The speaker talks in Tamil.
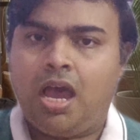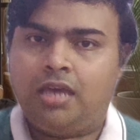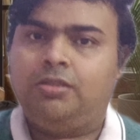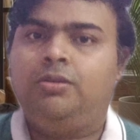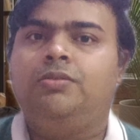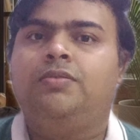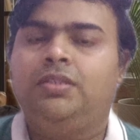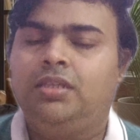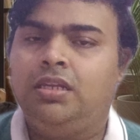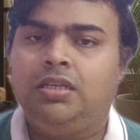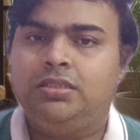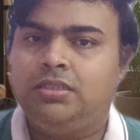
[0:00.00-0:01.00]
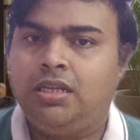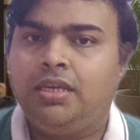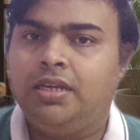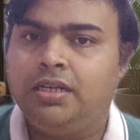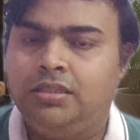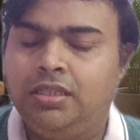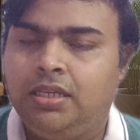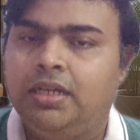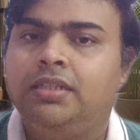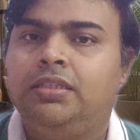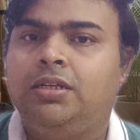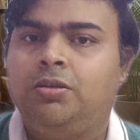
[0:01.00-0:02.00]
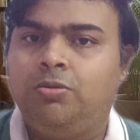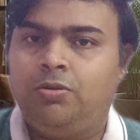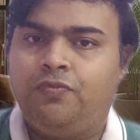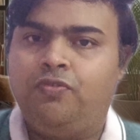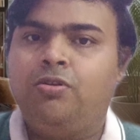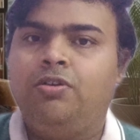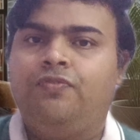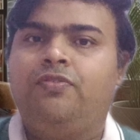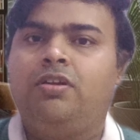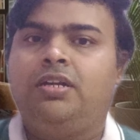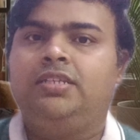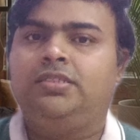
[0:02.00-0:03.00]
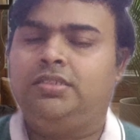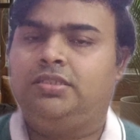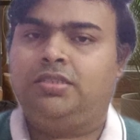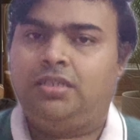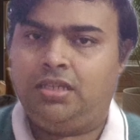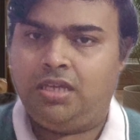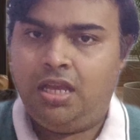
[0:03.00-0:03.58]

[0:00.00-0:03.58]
அதையும் வந்து லிஸ்ட்டில் எடுத்து கிட்டத்தட்ட ஒரு ஃபோர் ஃபார்ட்டி சிக்ஸ்